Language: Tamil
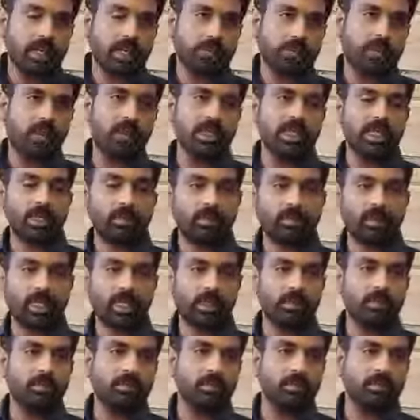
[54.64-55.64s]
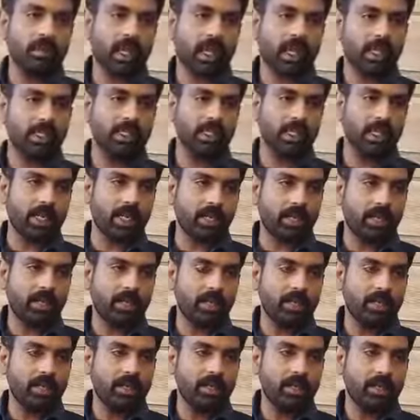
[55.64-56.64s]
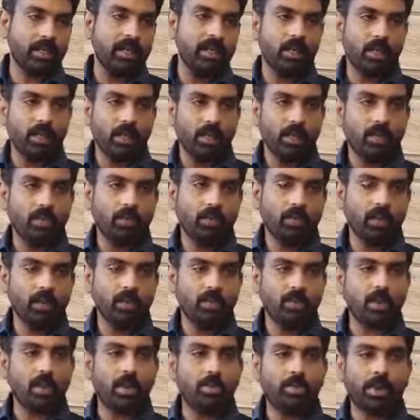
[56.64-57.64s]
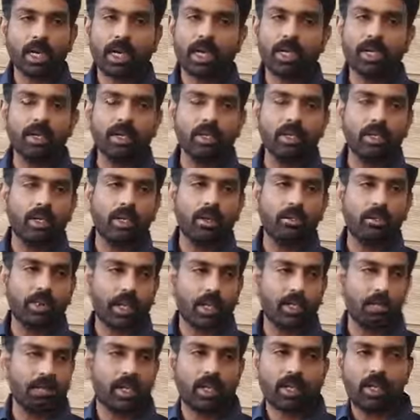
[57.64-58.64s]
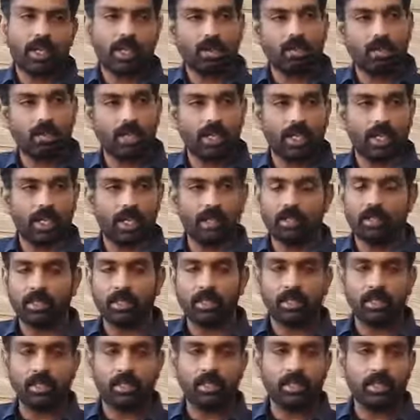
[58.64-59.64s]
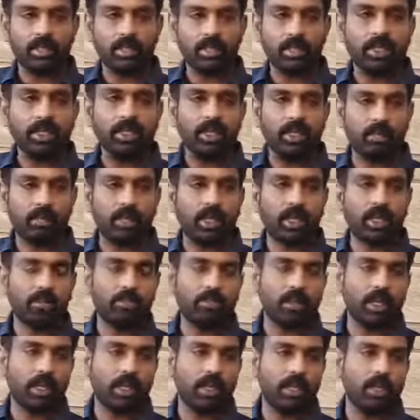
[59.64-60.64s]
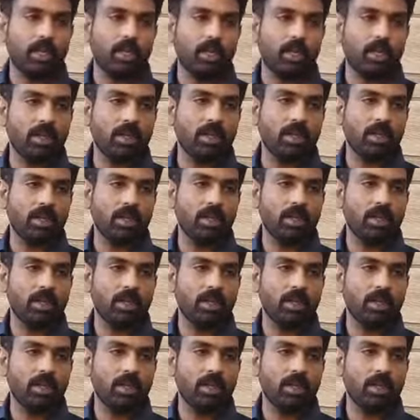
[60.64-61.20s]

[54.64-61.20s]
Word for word: இப்போ எம்எல்எம் பார்த்தீங்கன்னா பொதுவாக மக்களிடத்தில் பரவலாக ஒரு கருத்து இருக்குது இந்த எம்எல்எம்னாலே ஒரு